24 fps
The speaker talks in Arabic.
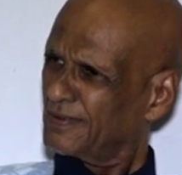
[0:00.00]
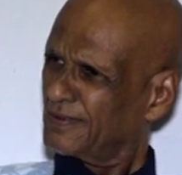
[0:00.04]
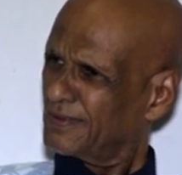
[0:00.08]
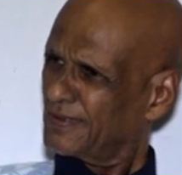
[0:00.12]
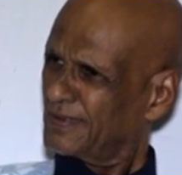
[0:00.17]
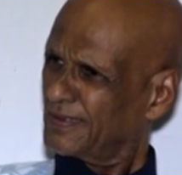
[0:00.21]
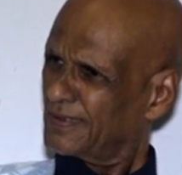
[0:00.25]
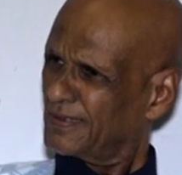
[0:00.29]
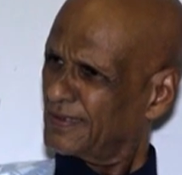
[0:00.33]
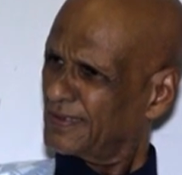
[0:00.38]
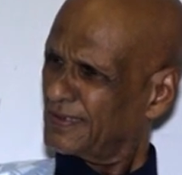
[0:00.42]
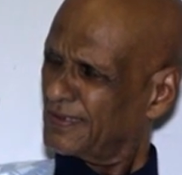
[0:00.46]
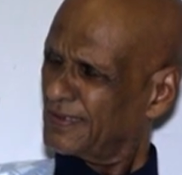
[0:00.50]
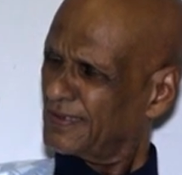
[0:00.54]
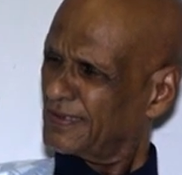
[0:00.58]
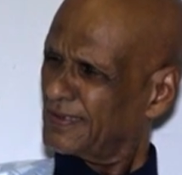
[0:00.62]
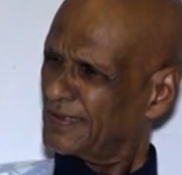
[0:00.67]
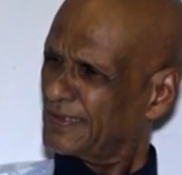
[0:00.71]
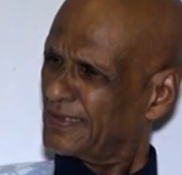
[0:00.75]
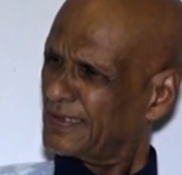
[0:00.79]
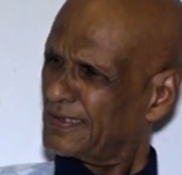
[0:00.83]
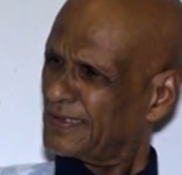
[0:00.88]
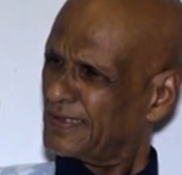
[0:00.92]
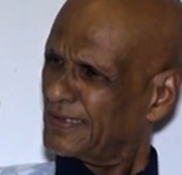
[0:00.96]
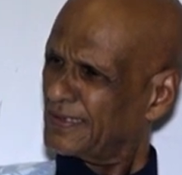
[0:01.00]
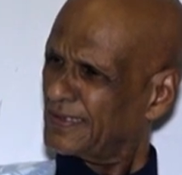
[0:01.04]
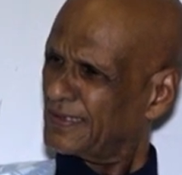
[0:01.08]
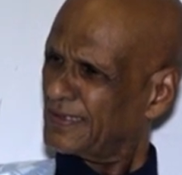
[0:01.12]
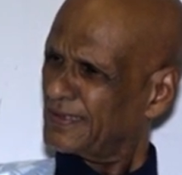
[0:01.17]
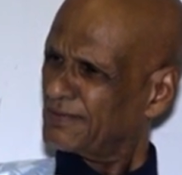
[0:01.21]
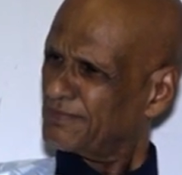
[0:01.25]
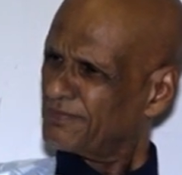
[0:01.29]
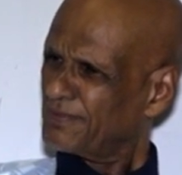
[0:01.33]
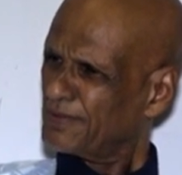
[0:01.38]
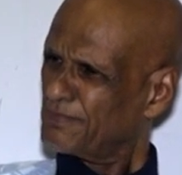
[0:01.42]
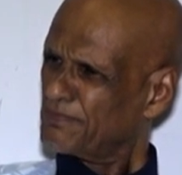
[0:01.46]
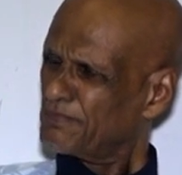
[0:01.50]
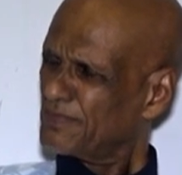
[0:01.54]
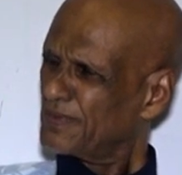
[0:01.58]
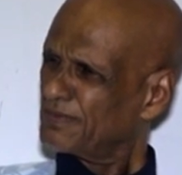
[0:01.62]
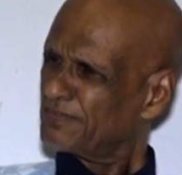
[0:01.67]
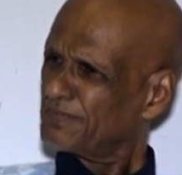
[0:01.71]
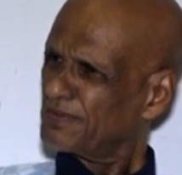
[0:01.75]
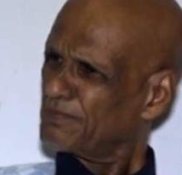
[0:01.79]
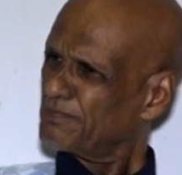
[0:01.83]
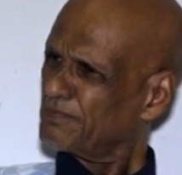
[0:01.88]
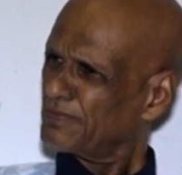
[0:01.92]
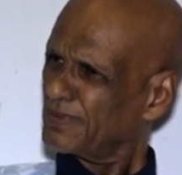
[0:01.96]
أه فم
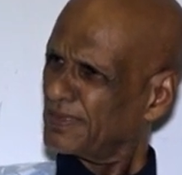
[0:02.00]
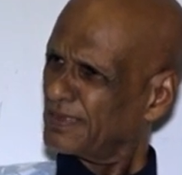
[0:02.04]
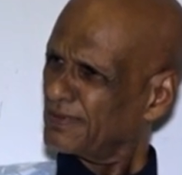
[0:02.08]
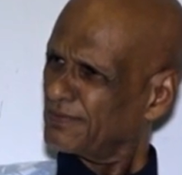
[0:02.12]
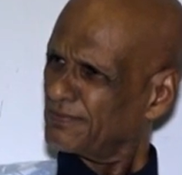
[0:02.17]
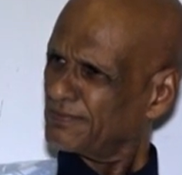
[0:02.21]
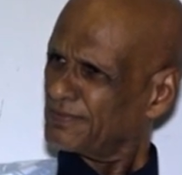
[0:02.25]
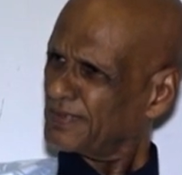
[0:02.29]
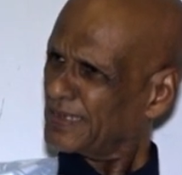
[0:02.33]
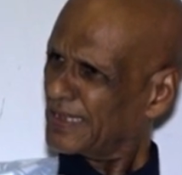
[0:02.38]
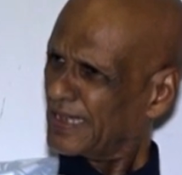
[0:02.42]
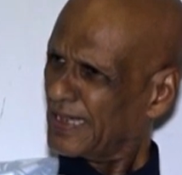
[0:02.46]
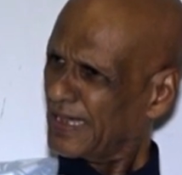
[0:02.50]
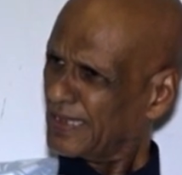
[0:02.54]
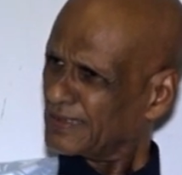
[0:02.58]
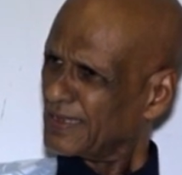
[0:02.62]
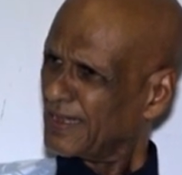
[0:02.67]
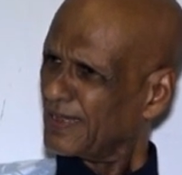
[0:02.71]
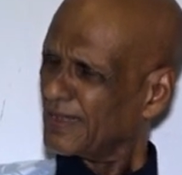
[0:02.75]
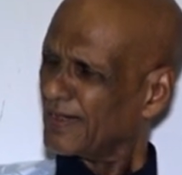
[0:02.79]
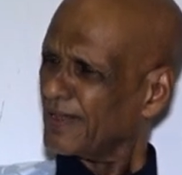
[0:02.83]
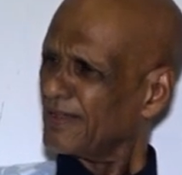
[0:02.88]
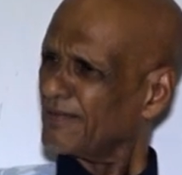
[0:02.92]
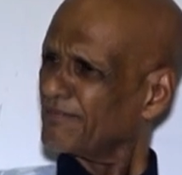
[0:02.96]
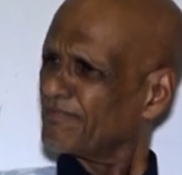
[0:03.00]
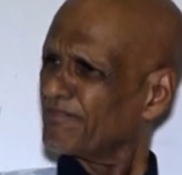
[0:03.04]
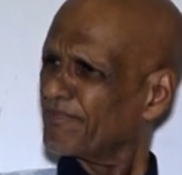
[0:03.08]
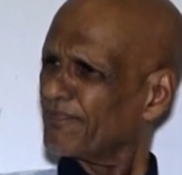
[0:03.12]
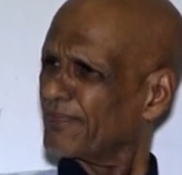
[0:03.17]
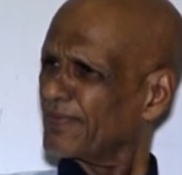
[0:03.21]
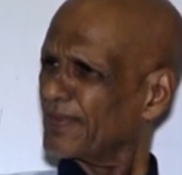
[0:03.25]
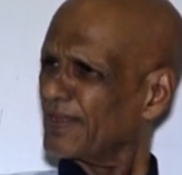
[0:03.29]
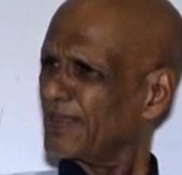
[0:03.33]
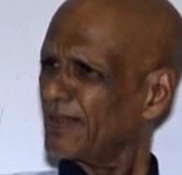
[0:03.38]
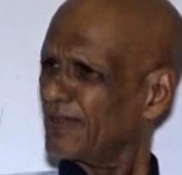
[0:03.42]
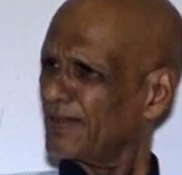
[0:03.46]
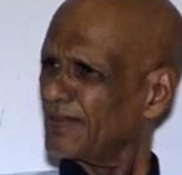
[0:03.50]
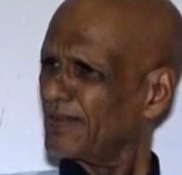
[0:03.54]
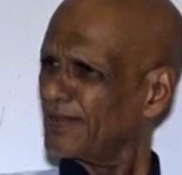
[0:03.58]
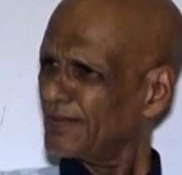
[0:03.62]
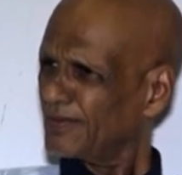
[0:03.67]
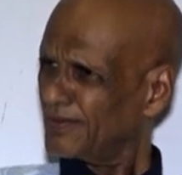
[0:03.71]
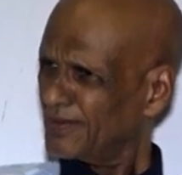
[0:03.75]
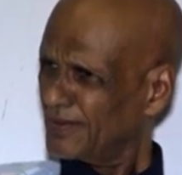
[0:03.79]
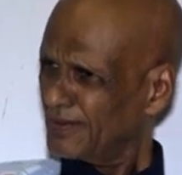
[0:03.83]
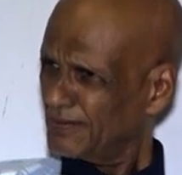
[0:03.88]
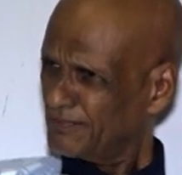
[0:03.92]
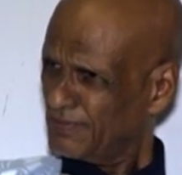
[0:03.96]
فم نقاط اخرى
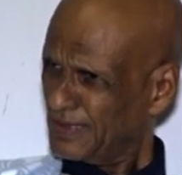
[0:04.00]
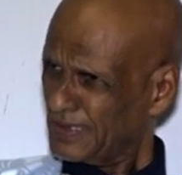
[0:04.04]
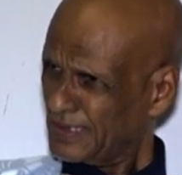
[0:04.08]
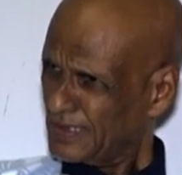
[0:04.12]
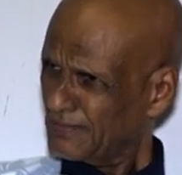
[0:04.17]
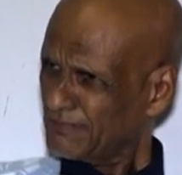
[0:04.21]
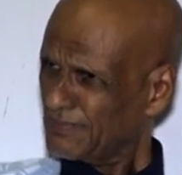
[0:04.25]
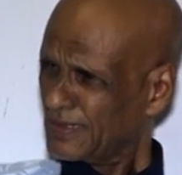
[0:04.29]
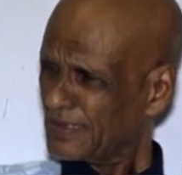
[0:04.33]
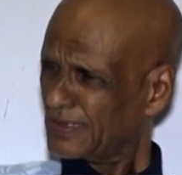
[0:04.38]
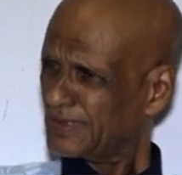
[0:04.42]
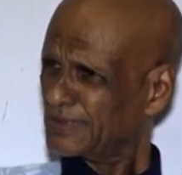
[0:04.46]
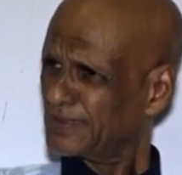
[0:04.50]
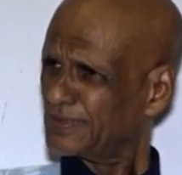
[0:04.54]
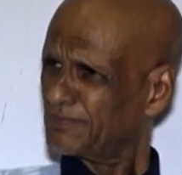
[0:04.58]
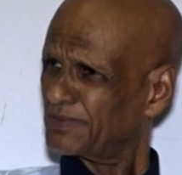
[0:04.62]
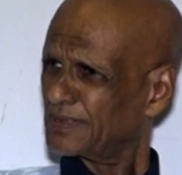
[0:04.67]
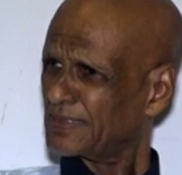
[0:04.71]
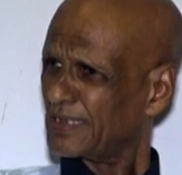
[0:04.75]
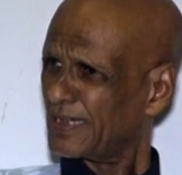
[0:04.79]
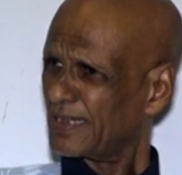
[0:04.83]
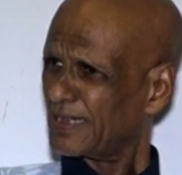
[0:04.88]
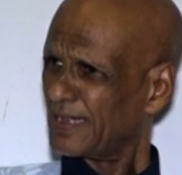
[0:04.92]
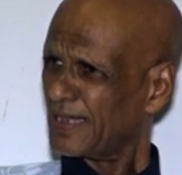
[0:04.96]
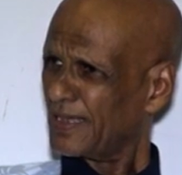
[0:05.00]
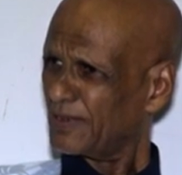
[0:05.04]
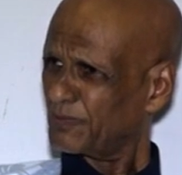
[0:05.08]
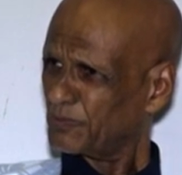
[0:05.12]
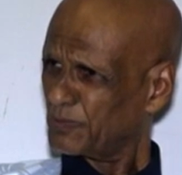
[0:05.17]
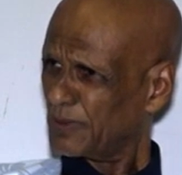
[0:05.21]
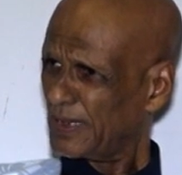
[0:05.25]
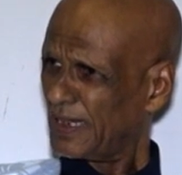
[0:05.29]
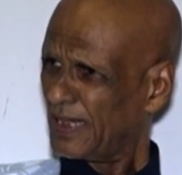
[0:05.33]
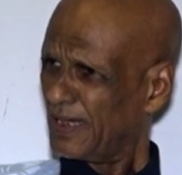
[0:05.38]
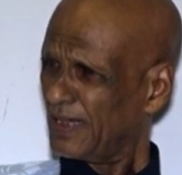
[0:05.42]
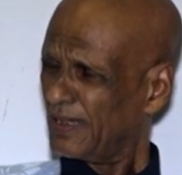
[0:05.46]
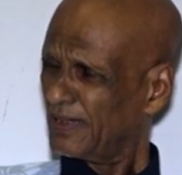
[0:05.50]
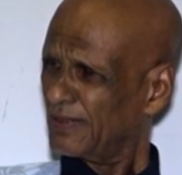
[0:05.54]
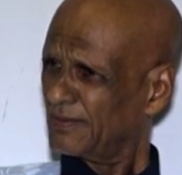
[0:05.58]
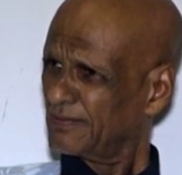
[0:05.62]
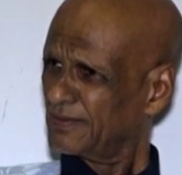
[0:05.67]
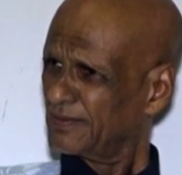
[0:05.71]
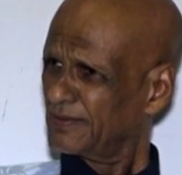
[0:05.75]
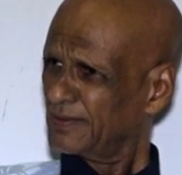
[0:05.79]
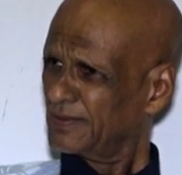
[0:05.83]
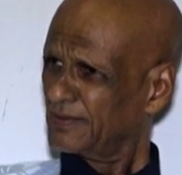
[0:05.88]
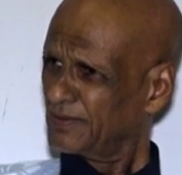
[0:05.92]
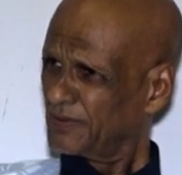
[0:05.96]
لان البنك المركزي من درا كان بها
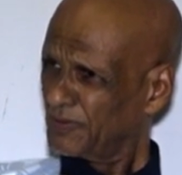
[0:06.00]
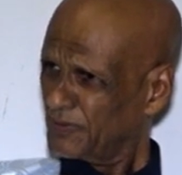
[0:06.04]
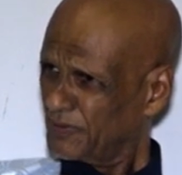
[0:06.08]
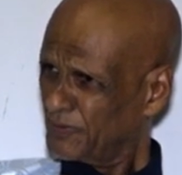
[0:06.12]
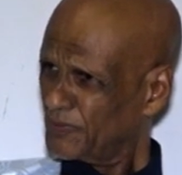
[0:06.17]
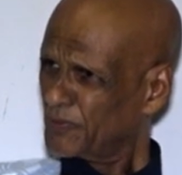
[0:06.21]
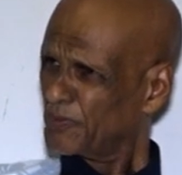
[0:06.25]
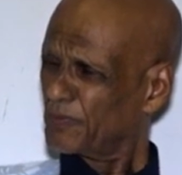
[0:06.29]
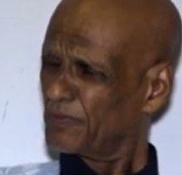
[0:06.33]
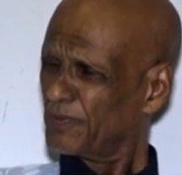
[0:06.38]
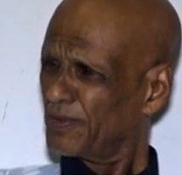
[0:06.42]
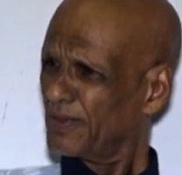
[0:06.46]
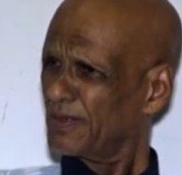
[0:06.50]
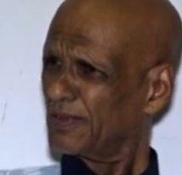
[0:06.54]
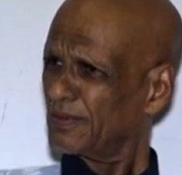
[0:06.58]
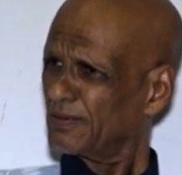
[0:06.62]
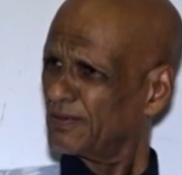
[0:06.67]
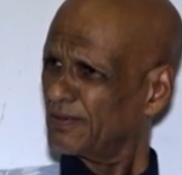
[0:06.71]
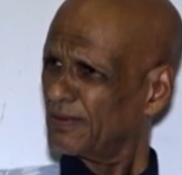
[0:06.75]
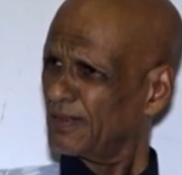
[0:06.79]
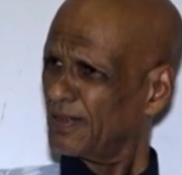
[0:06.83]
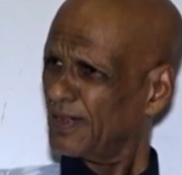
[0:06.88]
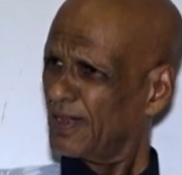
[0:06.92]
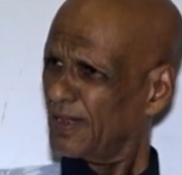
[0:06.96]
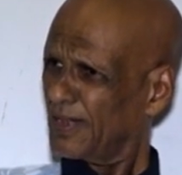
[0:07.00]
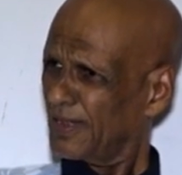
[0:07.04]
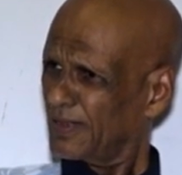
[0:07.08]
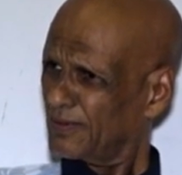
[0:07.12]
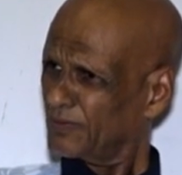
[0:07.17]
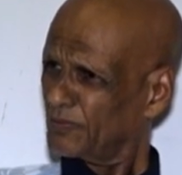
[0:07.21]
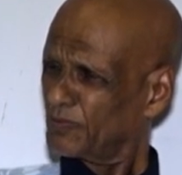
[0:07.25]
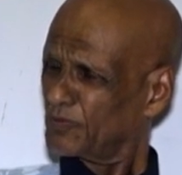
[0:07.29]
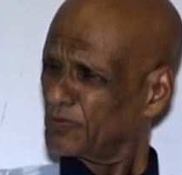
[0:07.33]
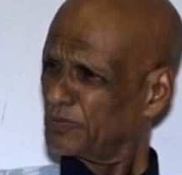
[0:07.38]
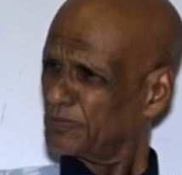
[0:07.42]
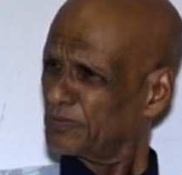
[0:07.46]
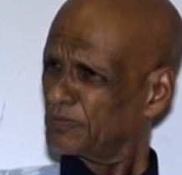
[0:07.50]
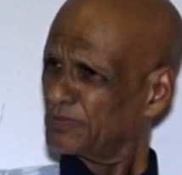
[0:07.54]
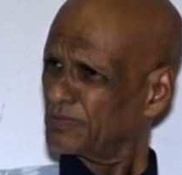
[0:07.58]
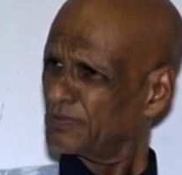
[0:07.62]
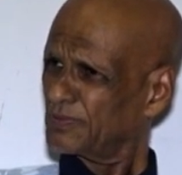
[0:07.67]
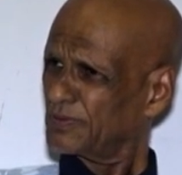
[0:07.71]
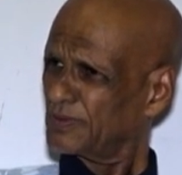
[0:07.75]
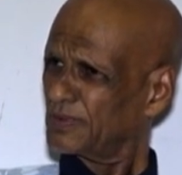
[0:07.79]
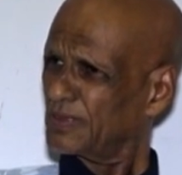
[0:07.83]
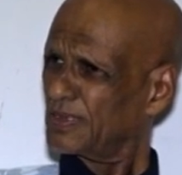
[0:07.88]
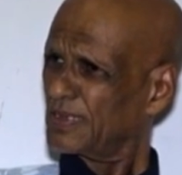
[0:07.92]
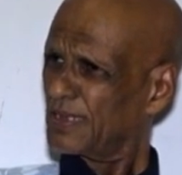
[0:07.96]
اليوم عنده
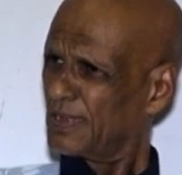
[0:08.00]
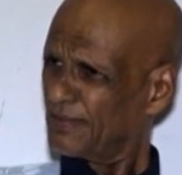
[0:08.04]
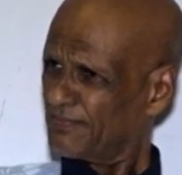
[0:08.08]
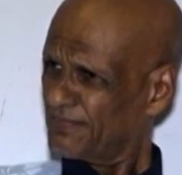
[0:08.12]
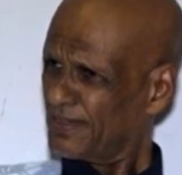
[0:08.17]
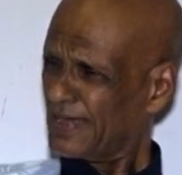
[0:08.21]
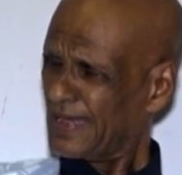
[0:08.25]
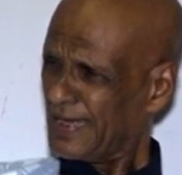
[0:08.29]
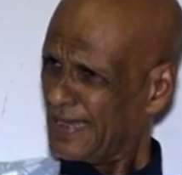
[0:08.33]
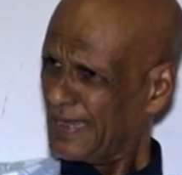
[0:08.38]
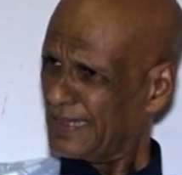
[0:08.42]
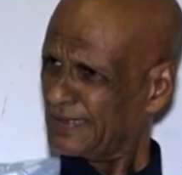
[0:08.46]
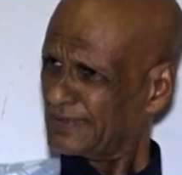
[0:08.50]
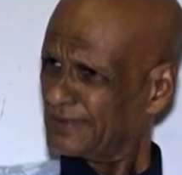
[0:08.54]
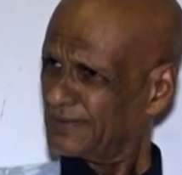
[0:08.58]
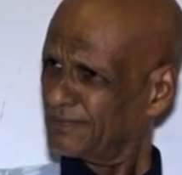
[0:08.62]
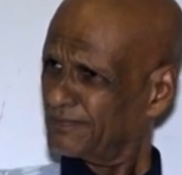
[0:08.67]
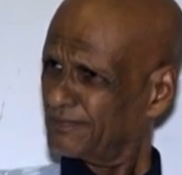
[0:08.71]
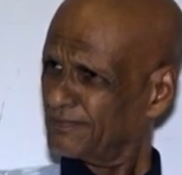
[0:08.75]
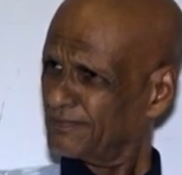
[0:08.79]
الكفاءات